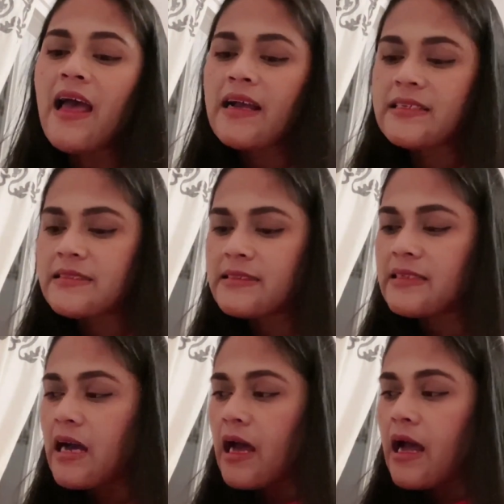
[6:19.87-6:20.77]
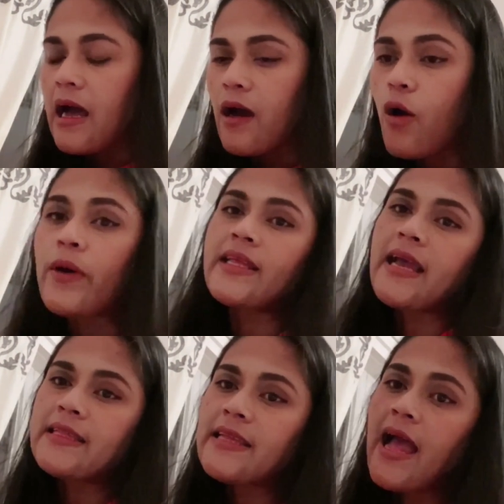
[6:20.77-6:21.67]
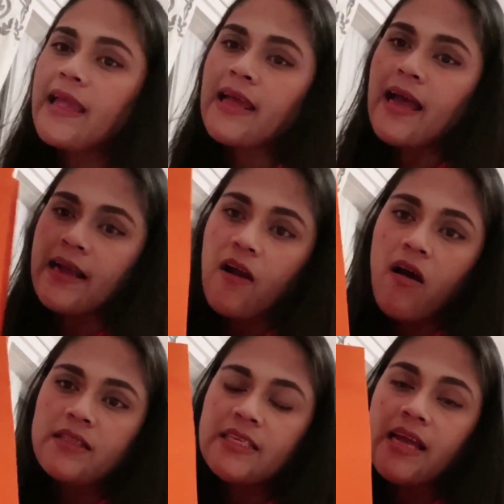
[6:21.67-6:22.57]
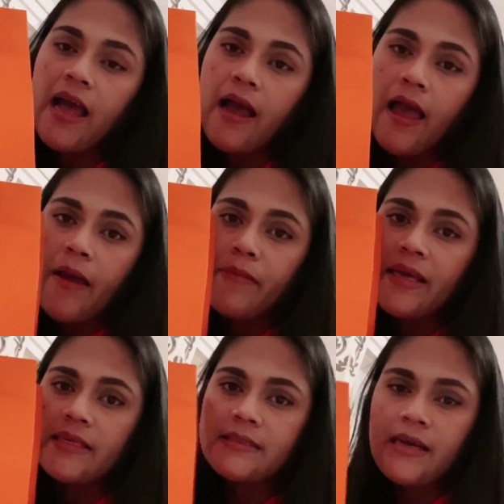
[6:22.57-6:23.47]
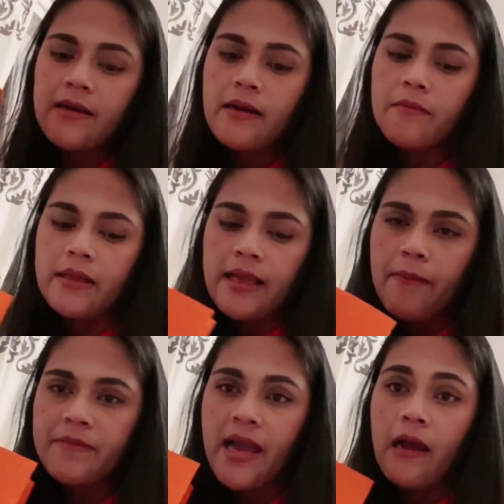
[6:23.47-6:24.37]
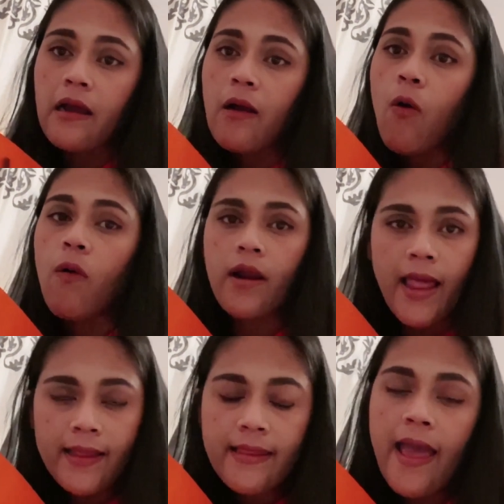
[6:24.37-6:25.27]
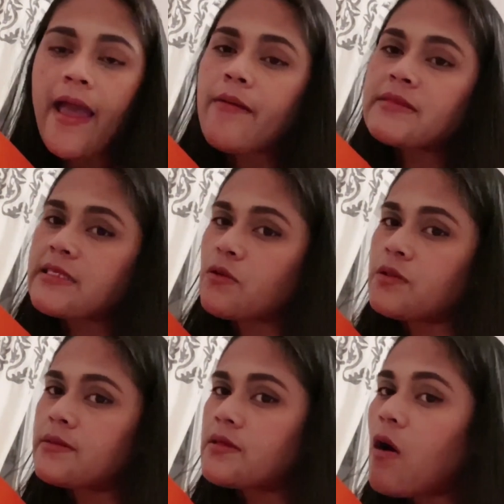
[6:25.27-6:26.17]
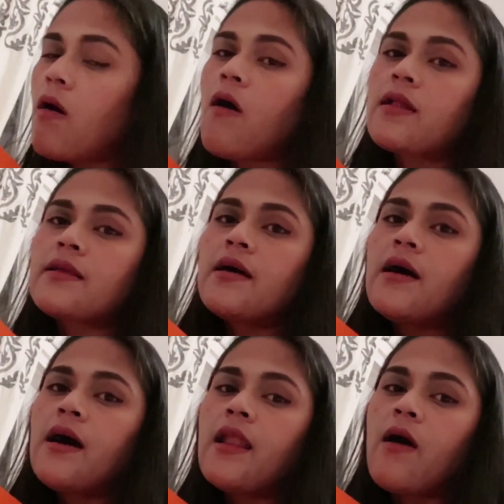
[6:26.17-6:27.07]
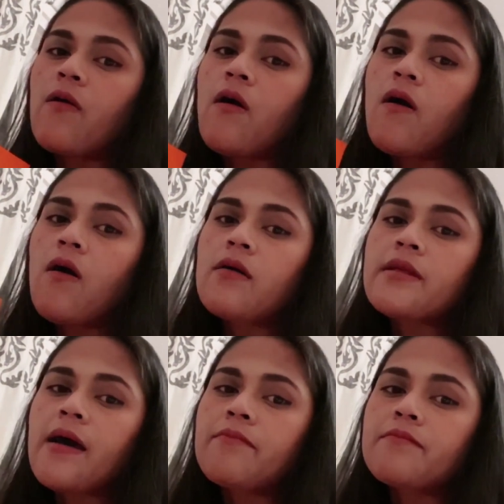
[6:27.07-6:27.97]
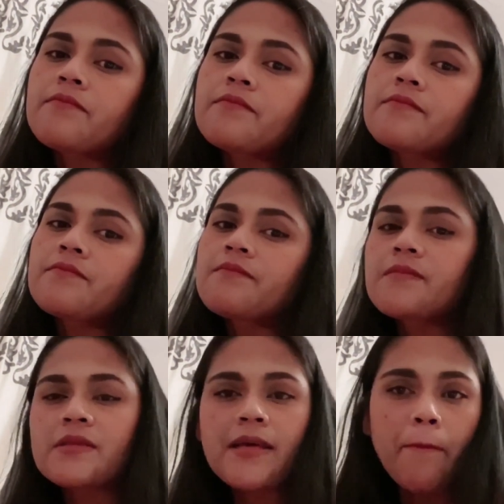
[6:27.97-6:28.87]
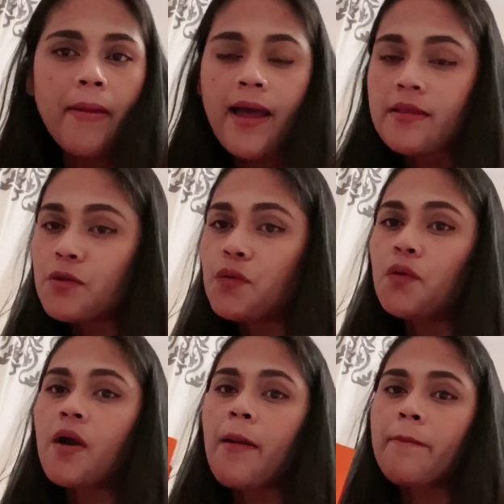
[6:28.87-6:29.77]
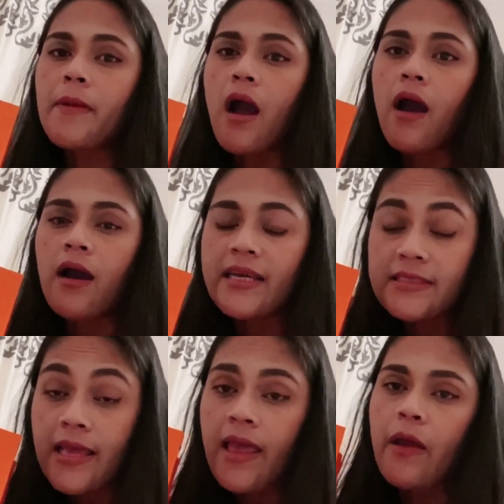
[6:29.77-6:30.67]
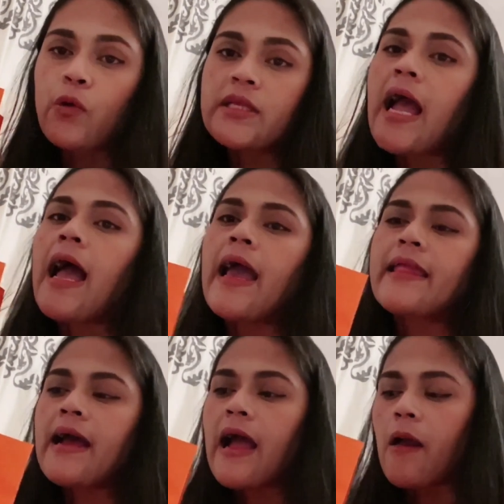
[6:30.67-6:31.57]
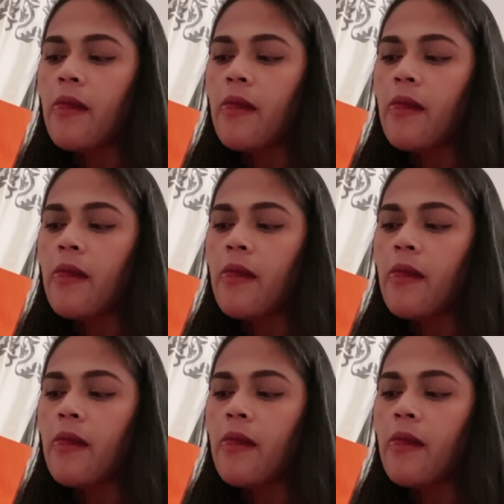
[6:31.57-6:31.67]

คือของวันแต่งงานที่ได้นะคะก็นี่ค่ะแอเ m สก็เหมือนกับยังคงล่าแต้มสะสมยอด แล้วก็ทำสัมพันธ์อยู่กับเอสเอคนขายนะคะ